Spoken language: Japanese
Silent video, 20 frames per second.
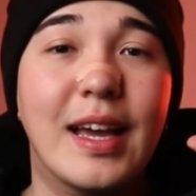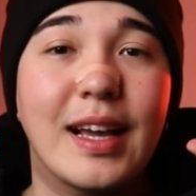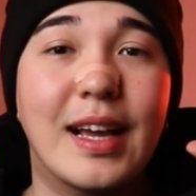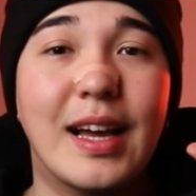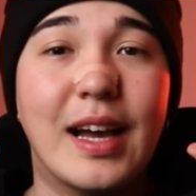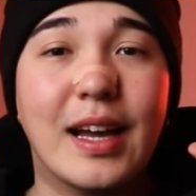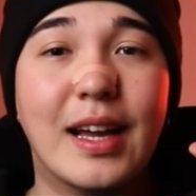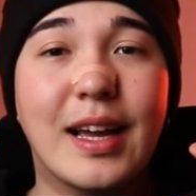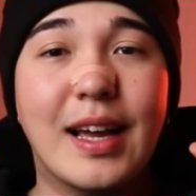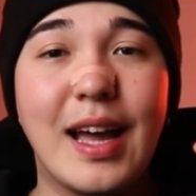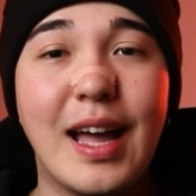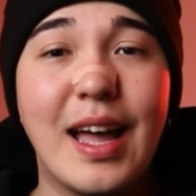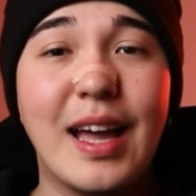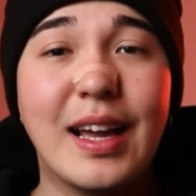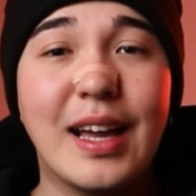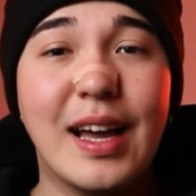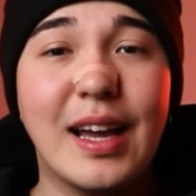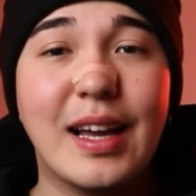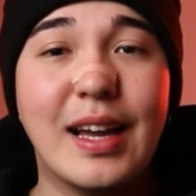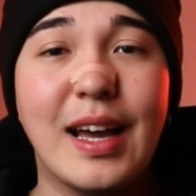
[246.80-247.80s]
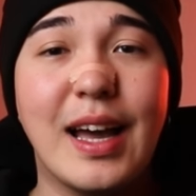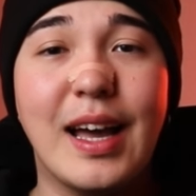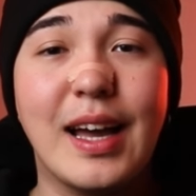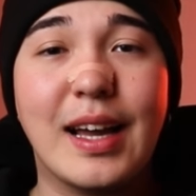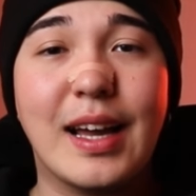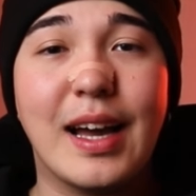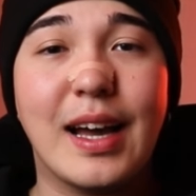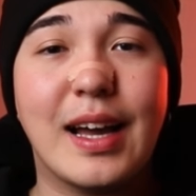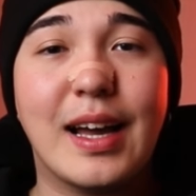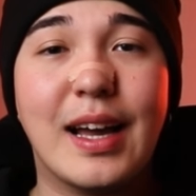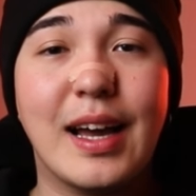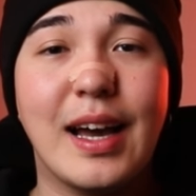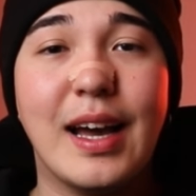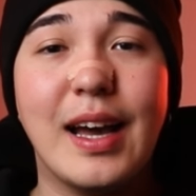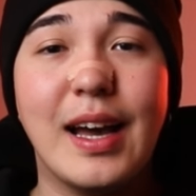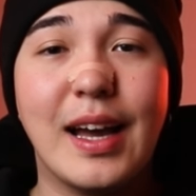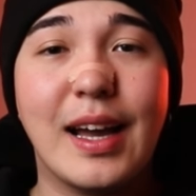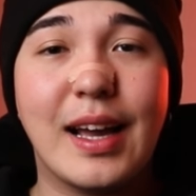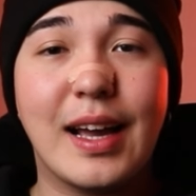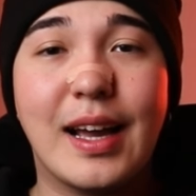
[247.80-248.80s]
ガガガガガガガガガ
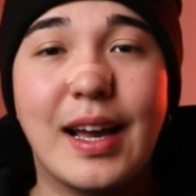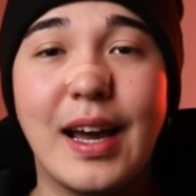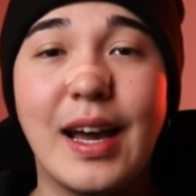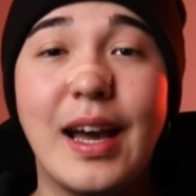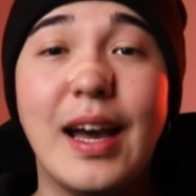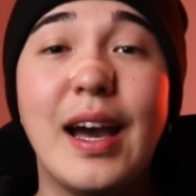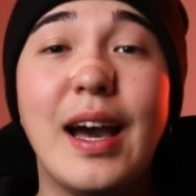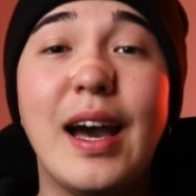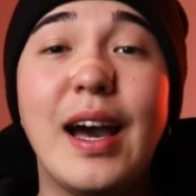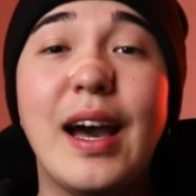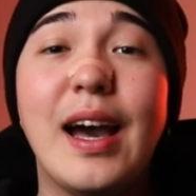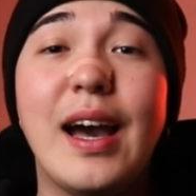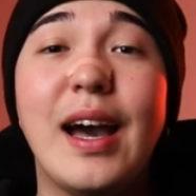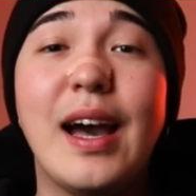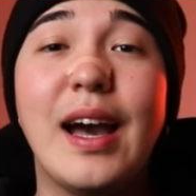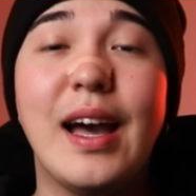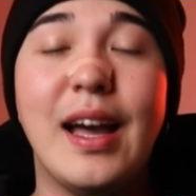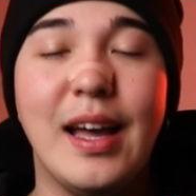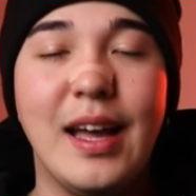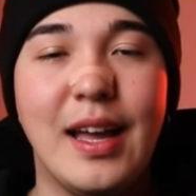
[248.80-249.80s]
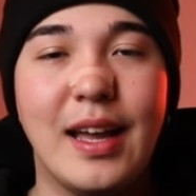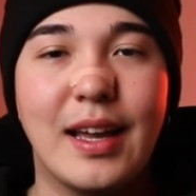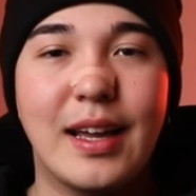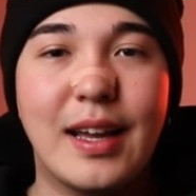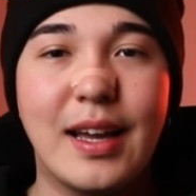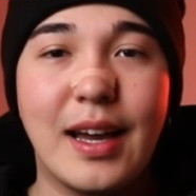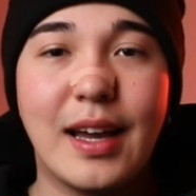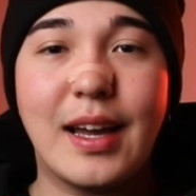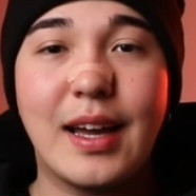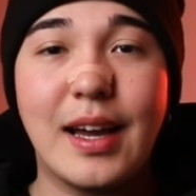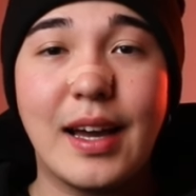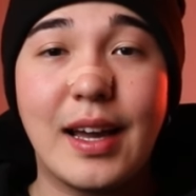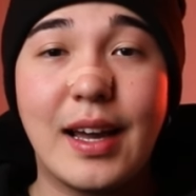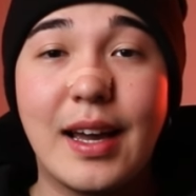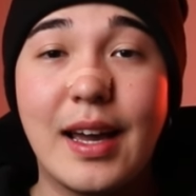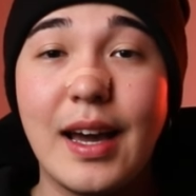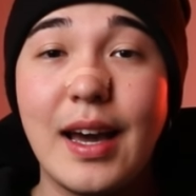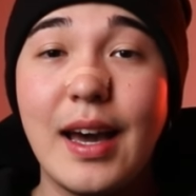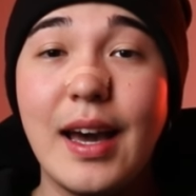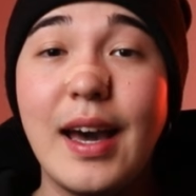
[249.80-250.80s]
ガ
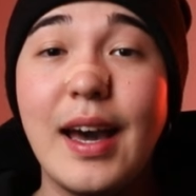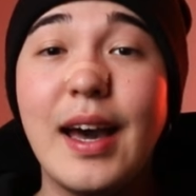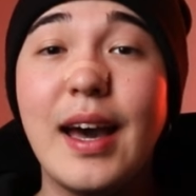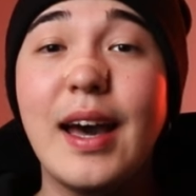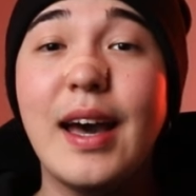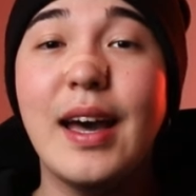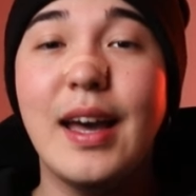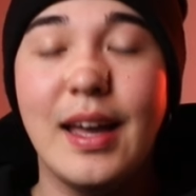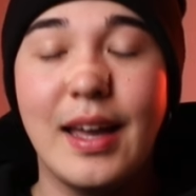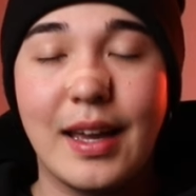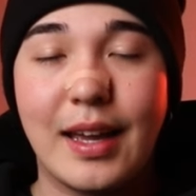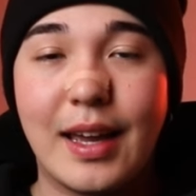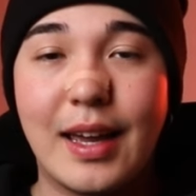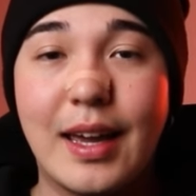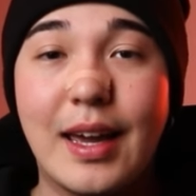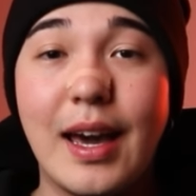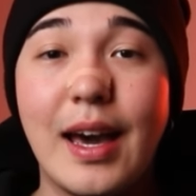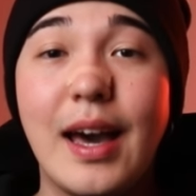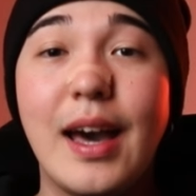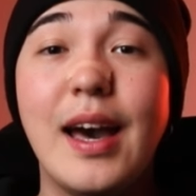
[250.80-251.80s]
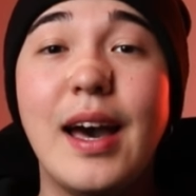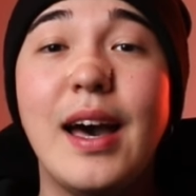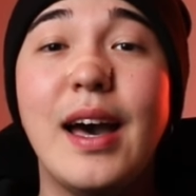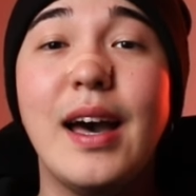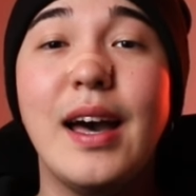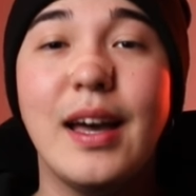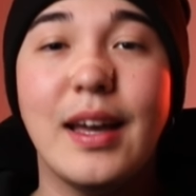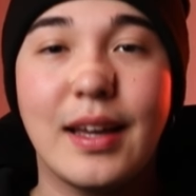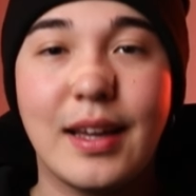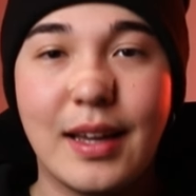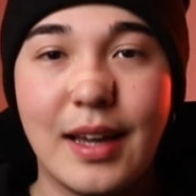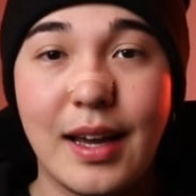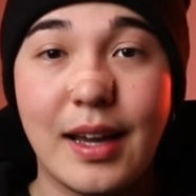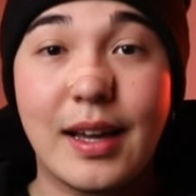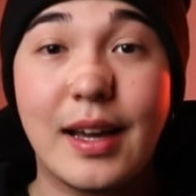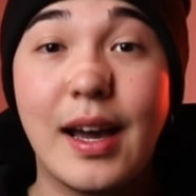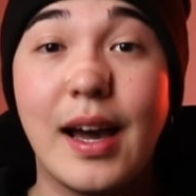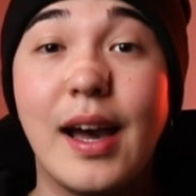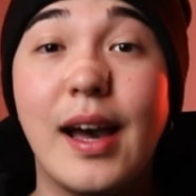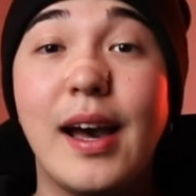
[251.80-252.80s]
ガ
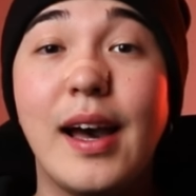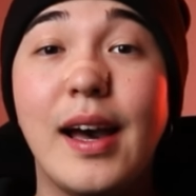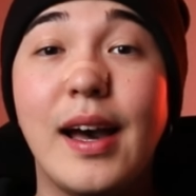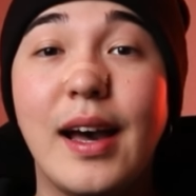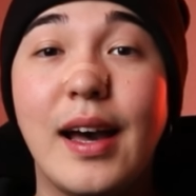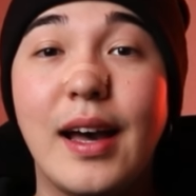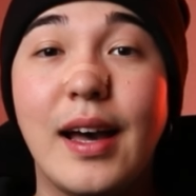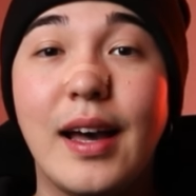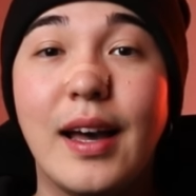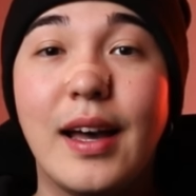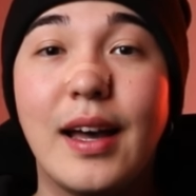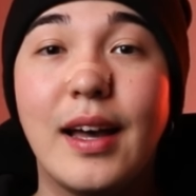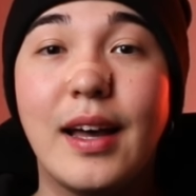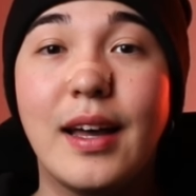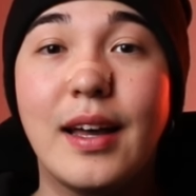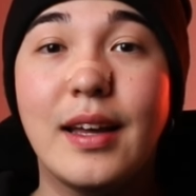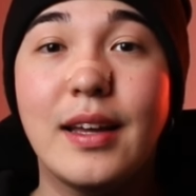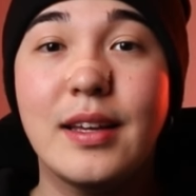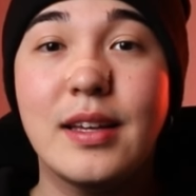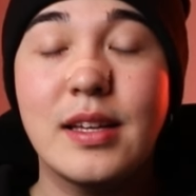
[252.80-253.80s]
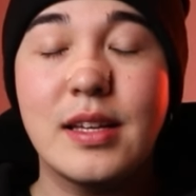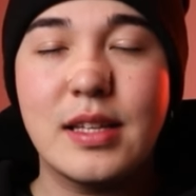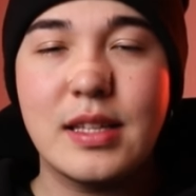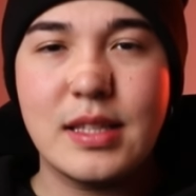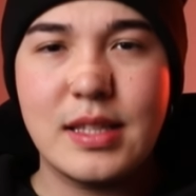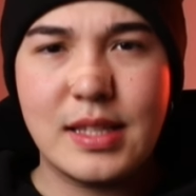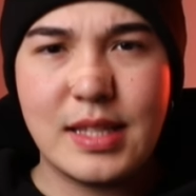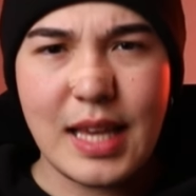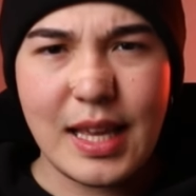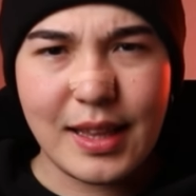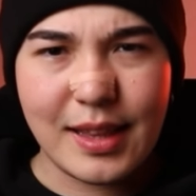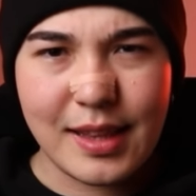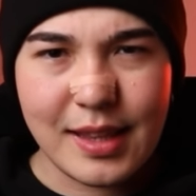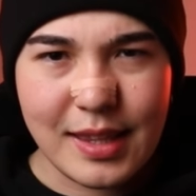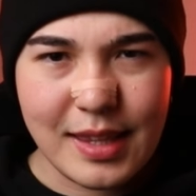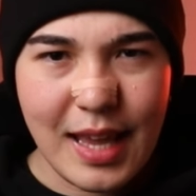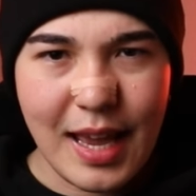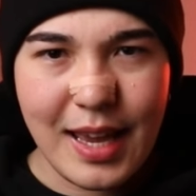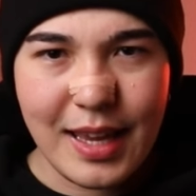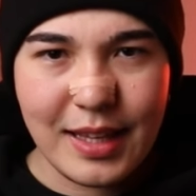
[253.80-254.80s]
ガガガ絶
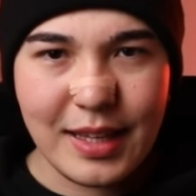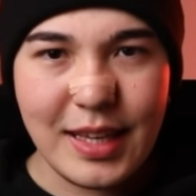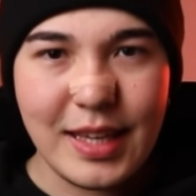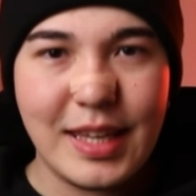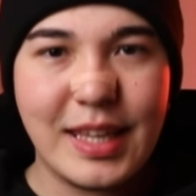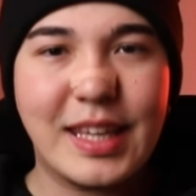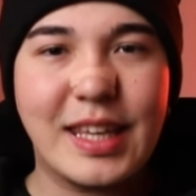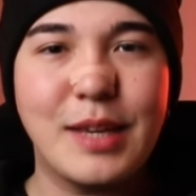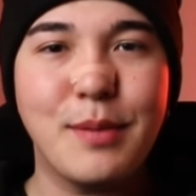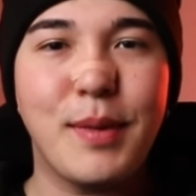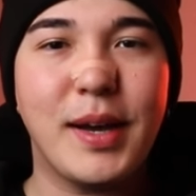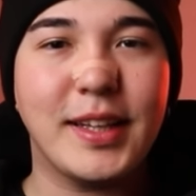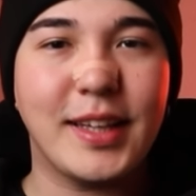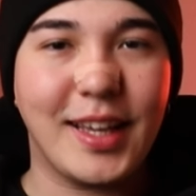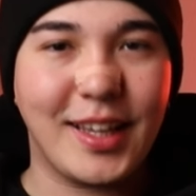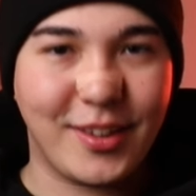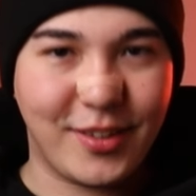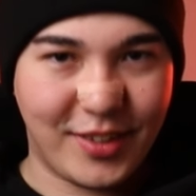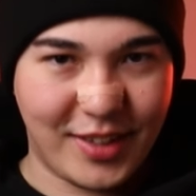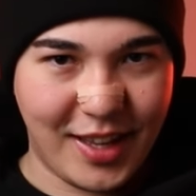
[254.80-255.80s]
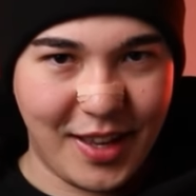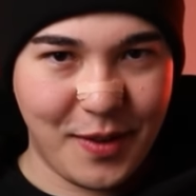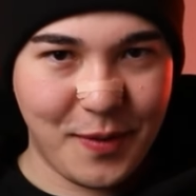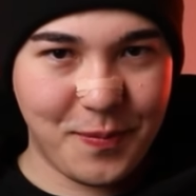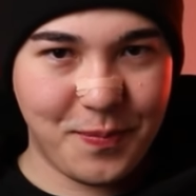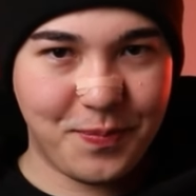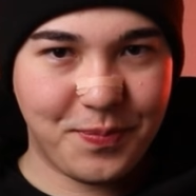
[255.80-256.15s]
対に力まないのね